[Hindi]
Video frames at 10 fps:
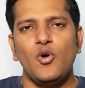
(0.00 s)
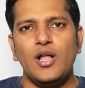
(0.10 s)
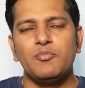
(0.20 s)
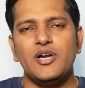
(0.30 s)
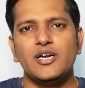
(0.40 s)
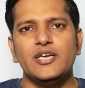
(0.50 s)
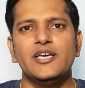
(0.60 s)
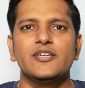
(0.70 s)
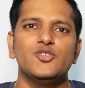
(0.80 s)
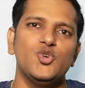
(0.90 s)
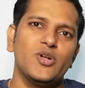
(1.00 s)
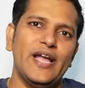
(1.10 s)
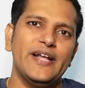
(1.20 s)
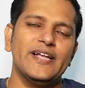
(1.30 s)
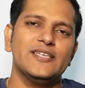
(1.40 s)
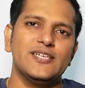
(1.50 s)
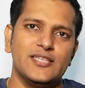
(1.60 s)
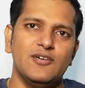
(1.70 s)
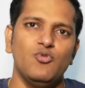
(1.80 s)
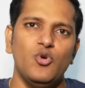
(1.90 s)
और आपका कनेक्ट जो क्लाइंट के
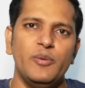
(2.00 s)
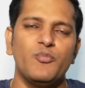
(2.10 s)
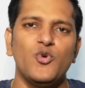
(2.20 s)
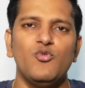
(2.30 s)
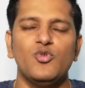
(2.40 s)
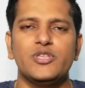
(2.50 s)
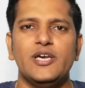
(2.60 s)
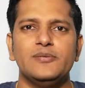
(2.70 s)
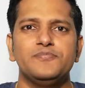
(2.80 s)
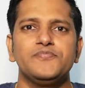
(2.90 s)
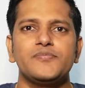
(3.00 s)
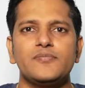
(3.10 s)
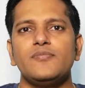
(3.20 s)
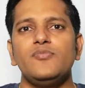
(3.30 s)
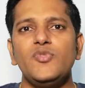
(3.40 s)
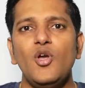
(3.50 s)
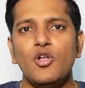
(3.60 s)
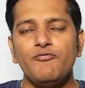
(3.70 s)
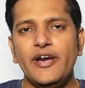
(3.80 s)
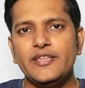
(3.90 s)
साथ है वो इम्प्रूव होता है
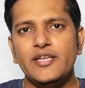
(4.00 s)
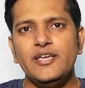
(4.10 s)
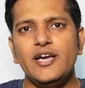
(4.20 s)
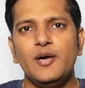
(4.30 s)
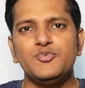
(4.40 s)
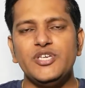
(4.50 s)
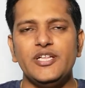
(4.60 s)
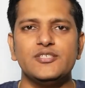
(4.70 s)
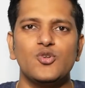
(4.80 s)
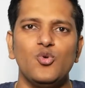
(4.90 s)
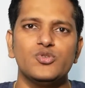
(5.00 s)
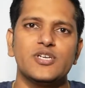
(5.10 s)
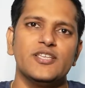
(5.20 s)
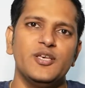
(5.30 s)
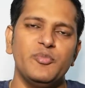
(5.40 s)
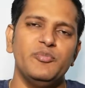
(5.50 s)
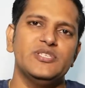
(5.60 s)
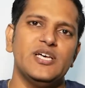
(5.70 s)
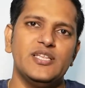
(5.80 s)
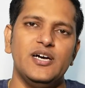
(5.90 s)
और फाइनली आप सेल्स क्लोज़ करने में भी
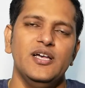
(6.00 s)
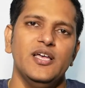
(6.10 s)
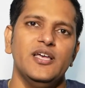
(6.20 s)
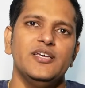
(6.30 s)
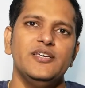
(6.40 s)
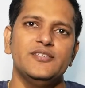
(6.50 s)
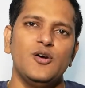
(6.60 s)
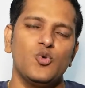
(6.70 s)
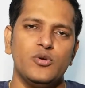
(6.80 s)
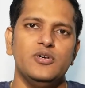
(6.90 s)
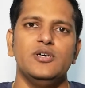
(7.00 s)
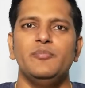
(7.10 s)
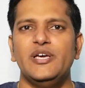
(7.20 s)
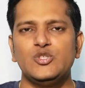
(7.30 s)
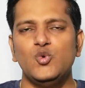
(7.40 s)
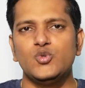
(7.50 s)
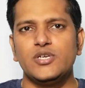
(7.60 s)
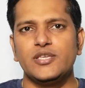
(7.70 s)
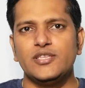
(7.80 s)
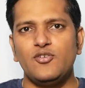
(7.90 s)
ज़्यादा ईज आउट महसूस
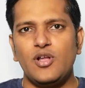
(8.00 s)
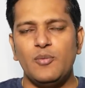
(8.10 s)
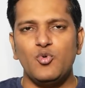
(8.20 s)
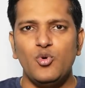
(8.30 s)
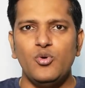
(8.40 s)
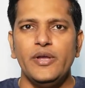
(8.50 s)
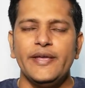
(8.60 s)
करते हैं और आपको